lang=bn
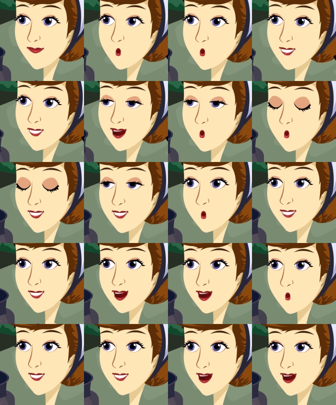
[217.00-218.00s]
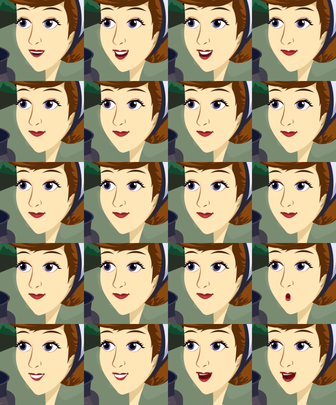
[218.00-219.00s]
কিন্তু কি করে পড়ি মা
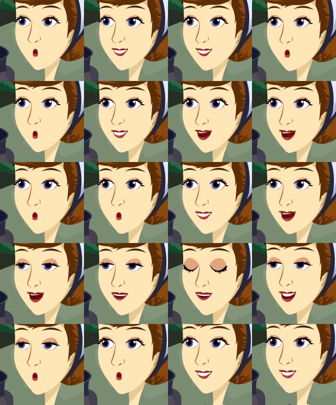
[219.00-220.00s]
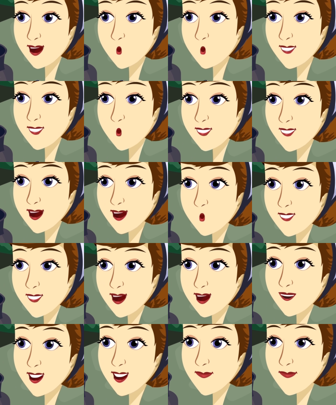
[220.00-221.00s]
আমার কাছে না ড্রেস আছে না
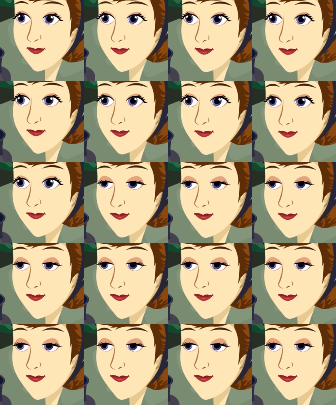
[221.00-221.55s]
গাড়ি আছে